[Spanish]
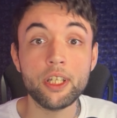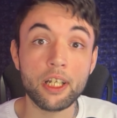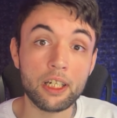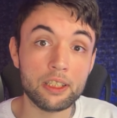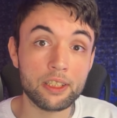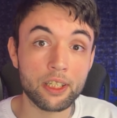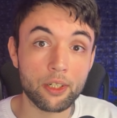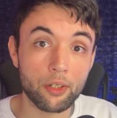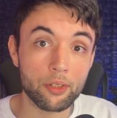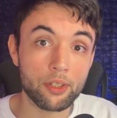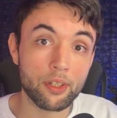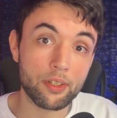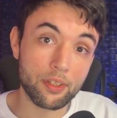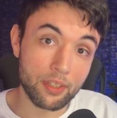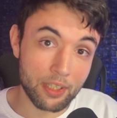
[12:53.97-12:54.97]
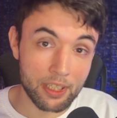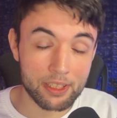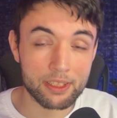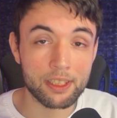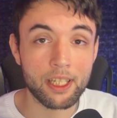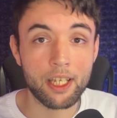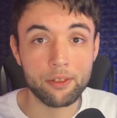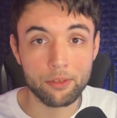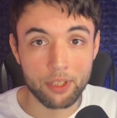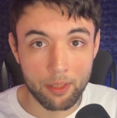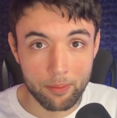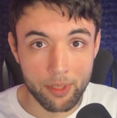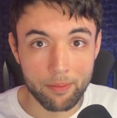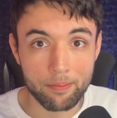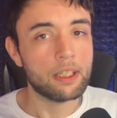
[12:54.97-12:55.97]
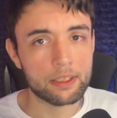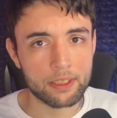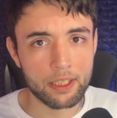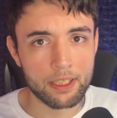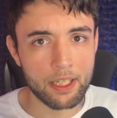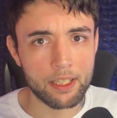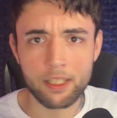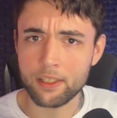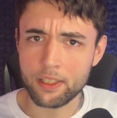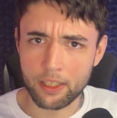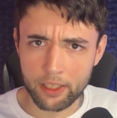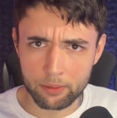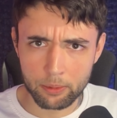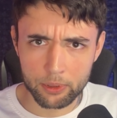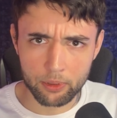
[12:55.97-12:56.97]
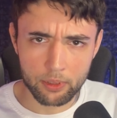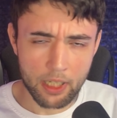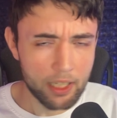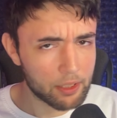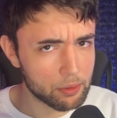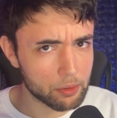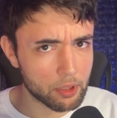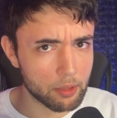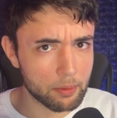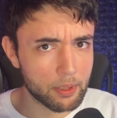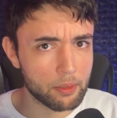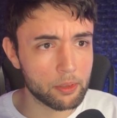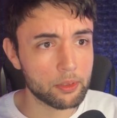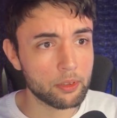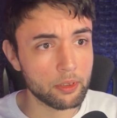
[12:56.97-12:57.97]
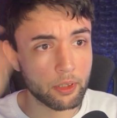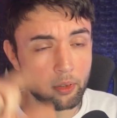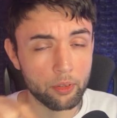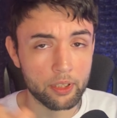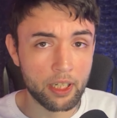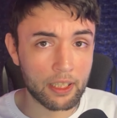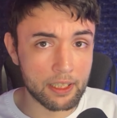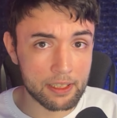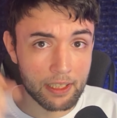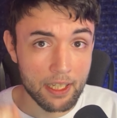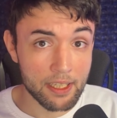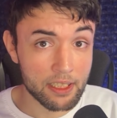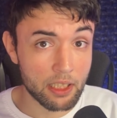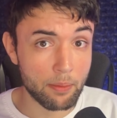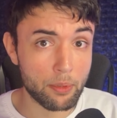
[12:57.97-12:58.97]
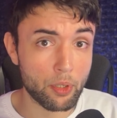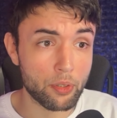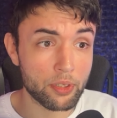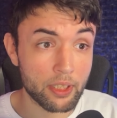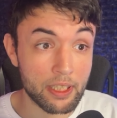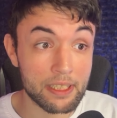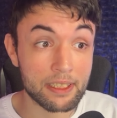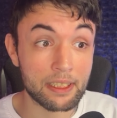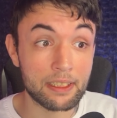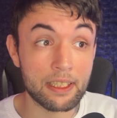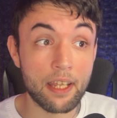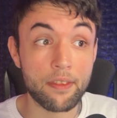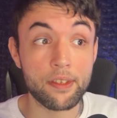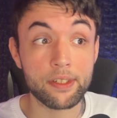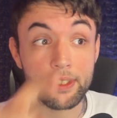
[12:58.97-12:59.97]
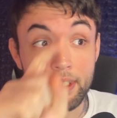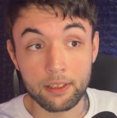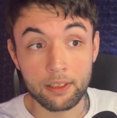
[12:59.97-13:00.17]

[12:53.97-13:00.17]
en el Decoded de este año también. Así que nada, dejar vuestro like, suscribiros, recordar que en la descripción tenéis enlaces